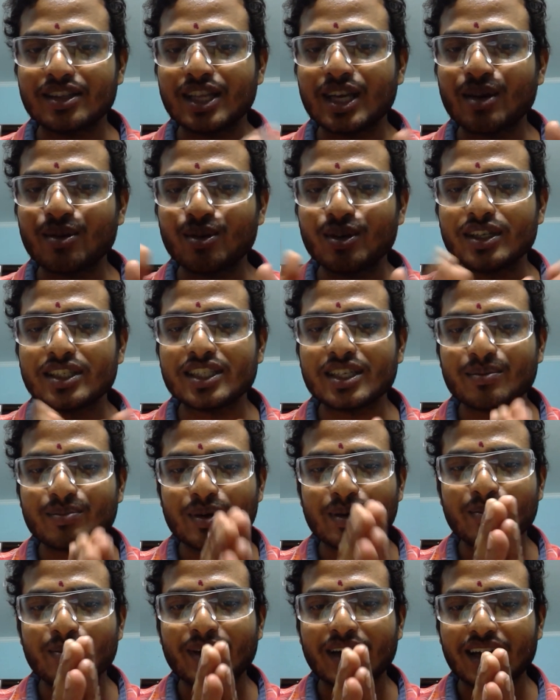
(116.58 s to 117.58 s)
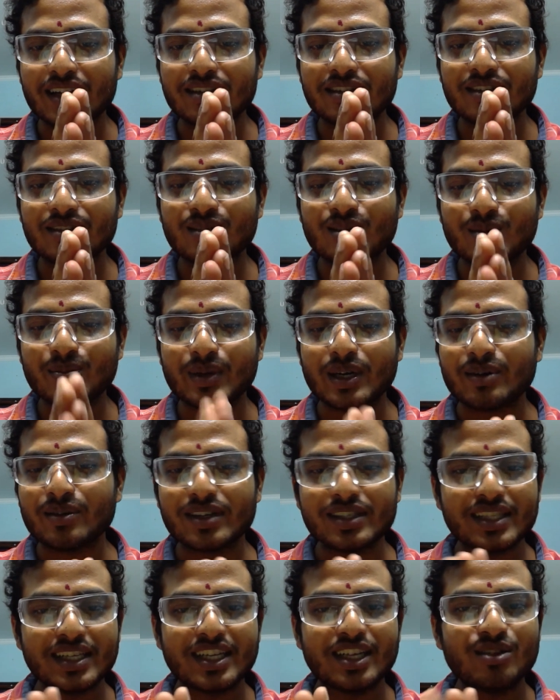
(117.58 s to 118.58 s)
దేవుడికి చెప్పే ప్రార్థనలో
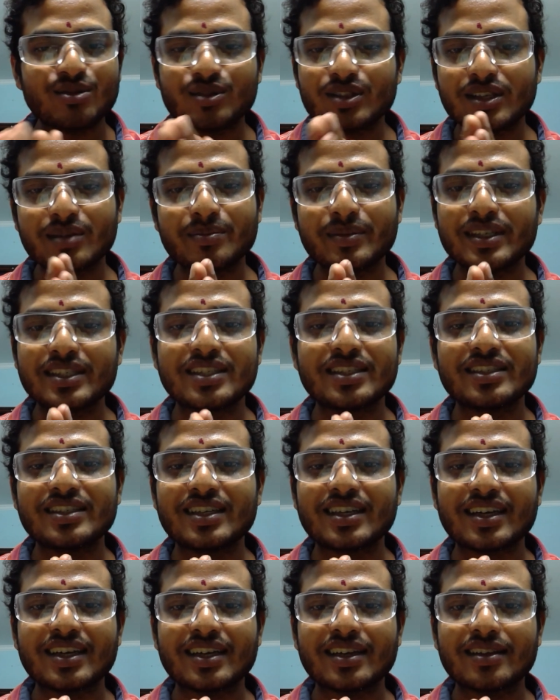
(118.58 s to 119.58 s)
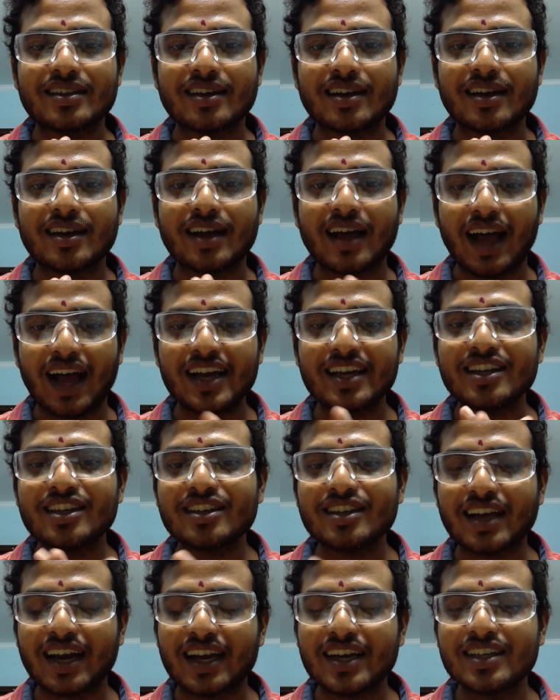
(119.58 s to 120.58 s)
ప్రవక్త అనేది ఉత్తమ మెసెంజరే కదా ఆయన
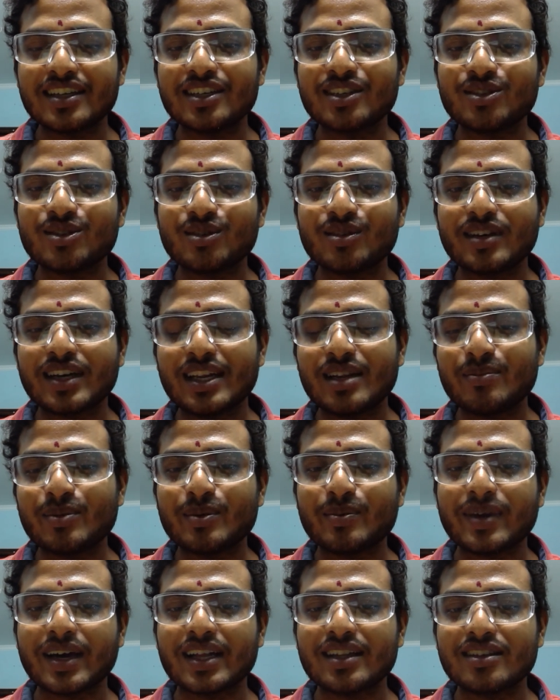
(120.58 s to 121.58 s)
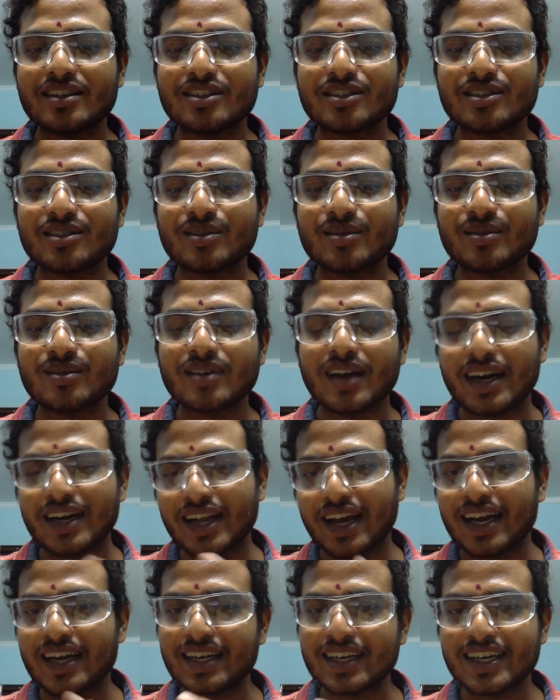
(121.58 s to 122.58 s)
ఆయన ఎందుకు కలిపి ప్రార్థించడం అంటే
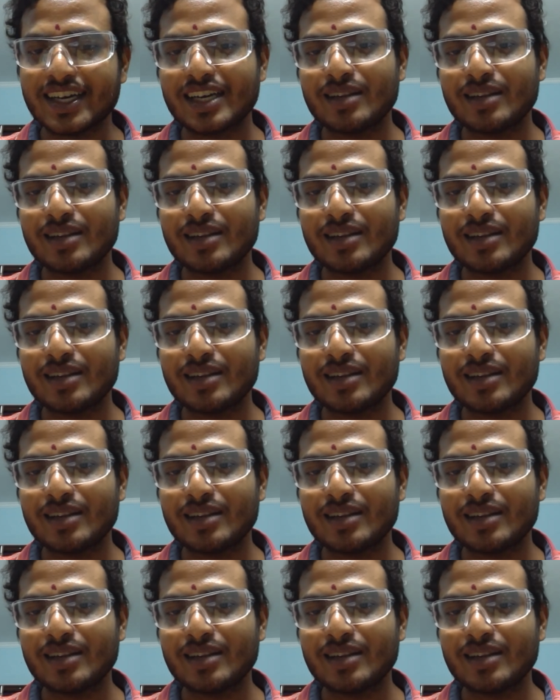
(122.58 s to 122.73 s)
ఆయన్ని